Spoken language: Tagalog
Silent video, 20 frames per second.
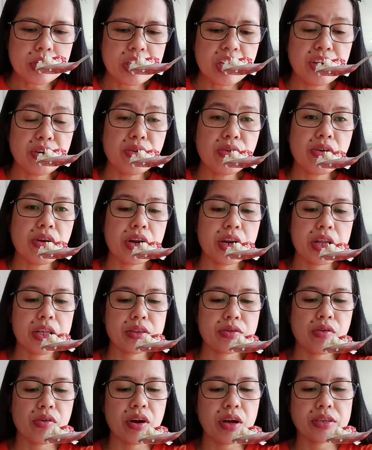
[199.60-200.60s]

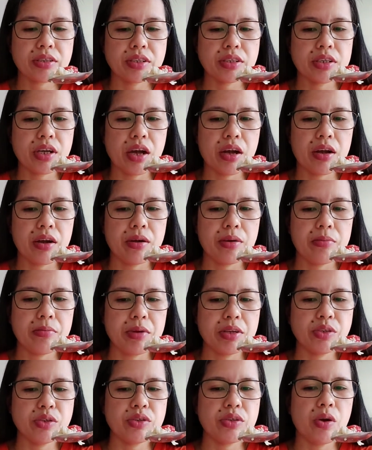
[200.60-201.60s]
tinulerate ko lang siya.
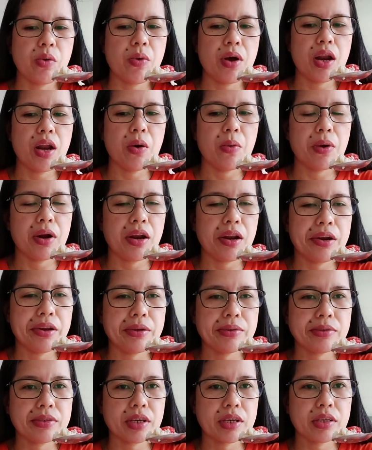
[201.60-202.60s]
Medyo nawala-wala
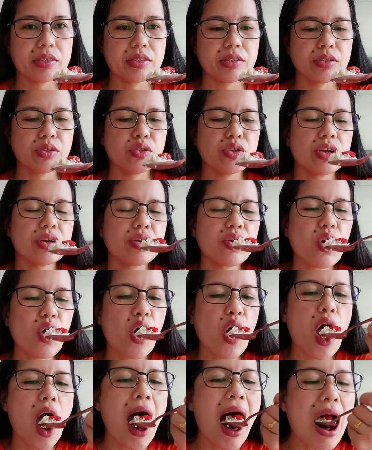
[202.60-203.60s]
na yung sakit sa tiyan ko.
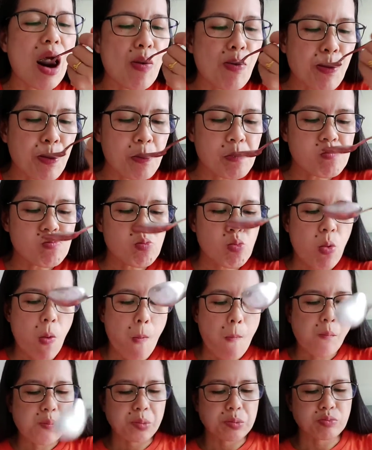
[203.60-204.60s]

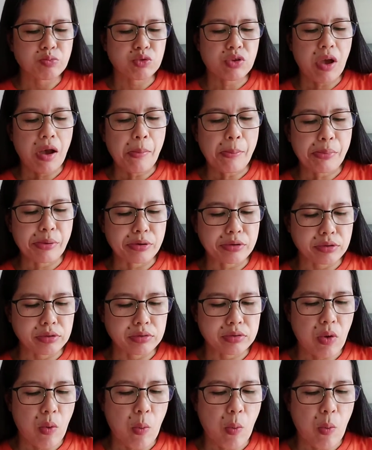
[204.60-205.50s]
Tapos,